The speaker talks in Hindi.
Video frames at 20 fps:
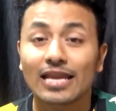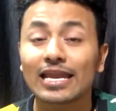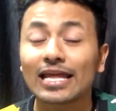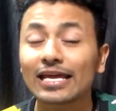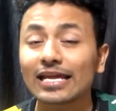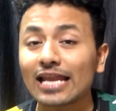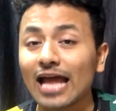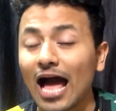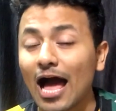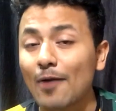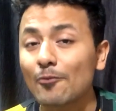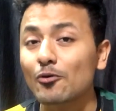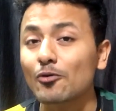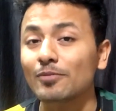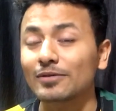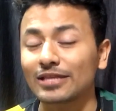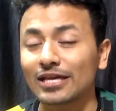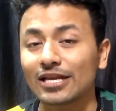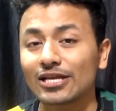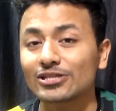लेकिन आपको
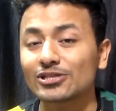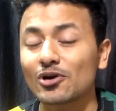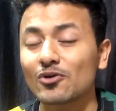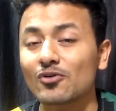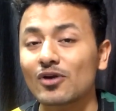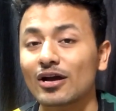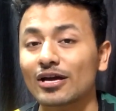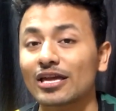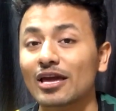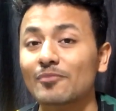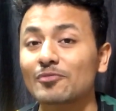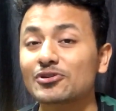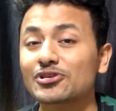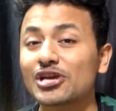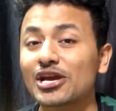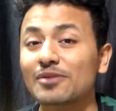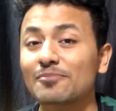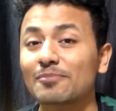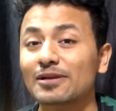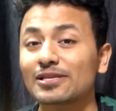बताना चाहूंगा कि
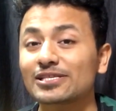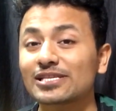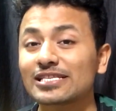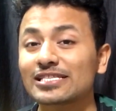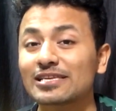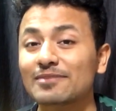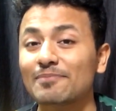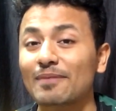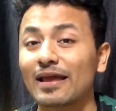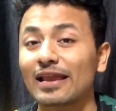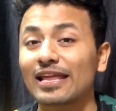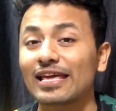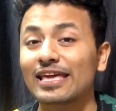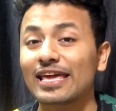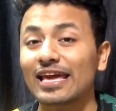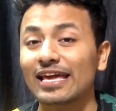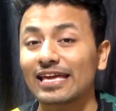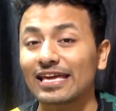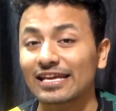अभिषेक बच्चन से पहले ये